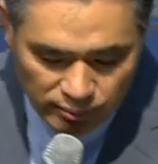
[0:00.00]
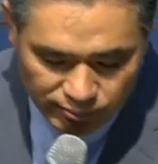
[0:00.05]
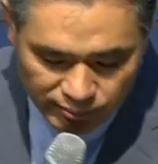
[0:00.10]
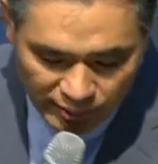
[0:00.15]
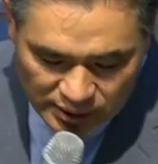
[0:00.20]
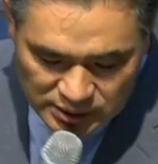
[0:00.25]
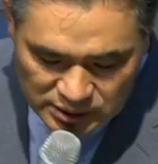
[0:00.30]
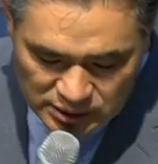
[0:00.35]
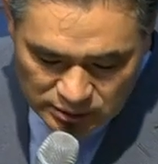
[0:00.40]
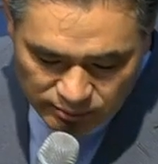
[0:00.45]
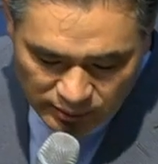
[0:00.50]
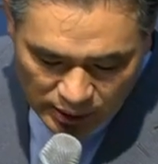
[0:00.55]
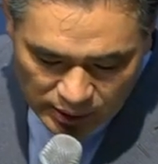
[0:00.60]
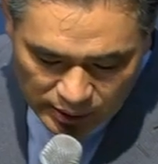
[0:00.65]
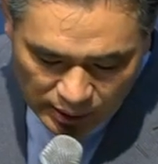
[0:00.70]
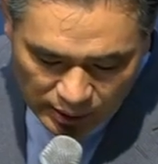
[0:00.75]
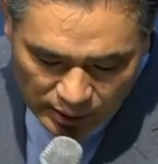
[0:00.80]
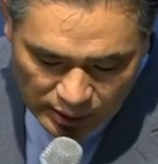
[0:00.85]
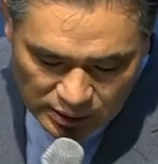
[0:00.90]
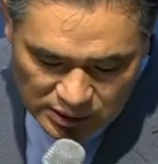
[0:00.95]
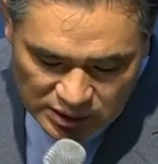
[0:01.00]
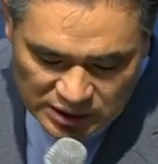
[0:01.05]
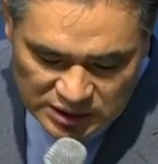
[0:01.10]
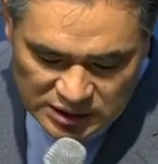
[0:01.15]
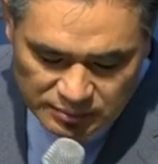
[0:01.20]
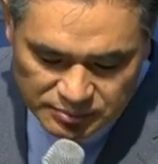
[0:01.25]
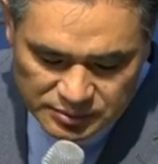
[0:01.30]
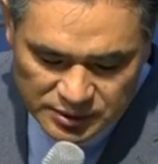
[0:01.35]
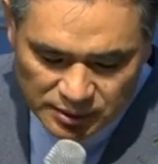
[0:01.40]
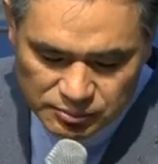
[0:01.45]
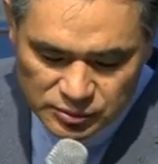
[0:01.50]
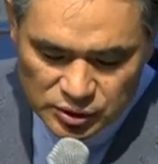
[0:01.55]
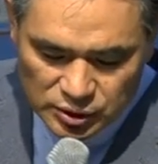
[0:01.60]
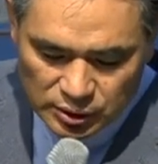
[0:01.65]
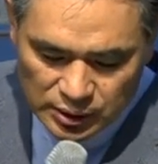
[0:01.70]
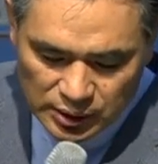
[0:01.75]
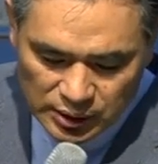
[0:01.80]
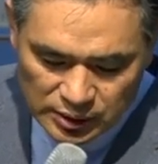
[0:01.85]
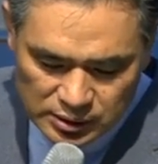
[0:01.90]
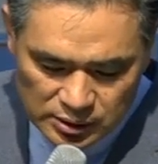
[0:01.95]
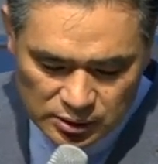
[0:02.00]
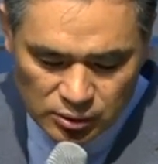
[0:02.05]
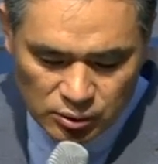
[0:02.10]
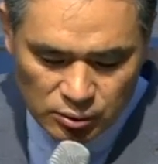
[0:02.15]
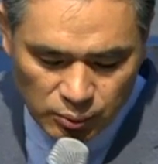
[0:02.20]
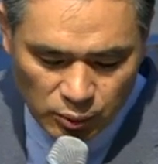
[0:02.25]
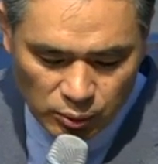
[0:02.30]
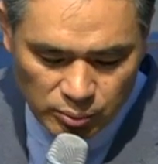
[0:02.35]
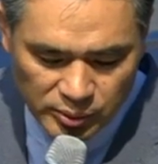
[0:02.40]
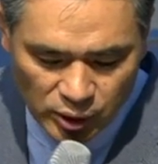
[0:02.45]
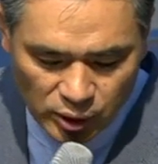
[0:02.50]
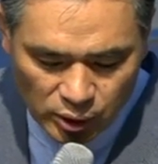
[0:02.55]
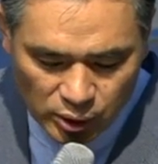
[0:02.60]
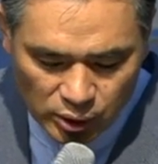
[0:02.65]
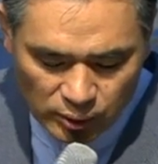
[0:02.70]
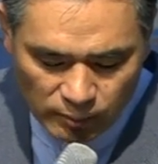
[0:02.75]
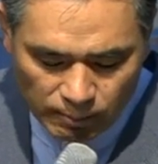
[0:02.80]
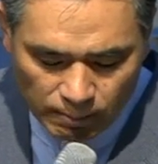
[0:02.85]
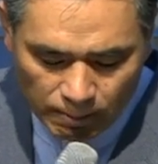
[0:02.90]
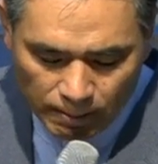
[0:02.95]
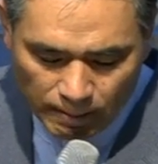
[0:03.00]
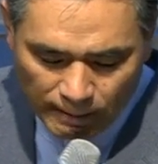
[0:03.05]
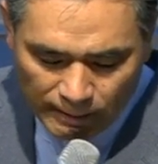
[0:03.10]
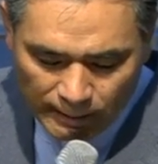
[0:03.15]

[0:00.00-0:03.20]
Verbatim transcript: 마지막에 23절 같은 거 보면